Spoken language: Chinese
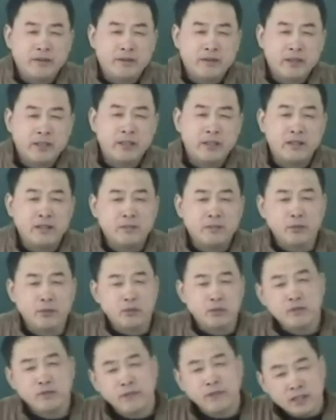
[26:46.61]
哎，比
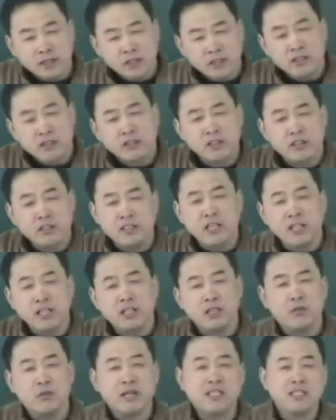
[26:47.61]
如说，方剂是体现
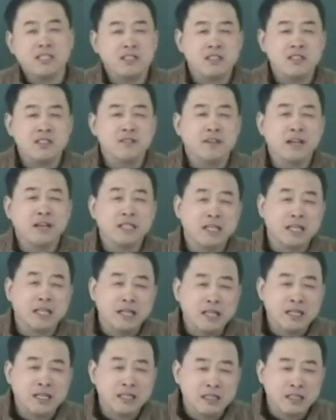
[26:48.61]
和完成治法的
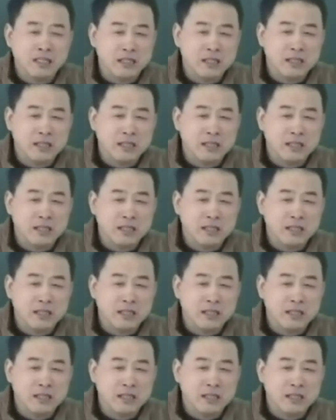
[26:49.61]
啊，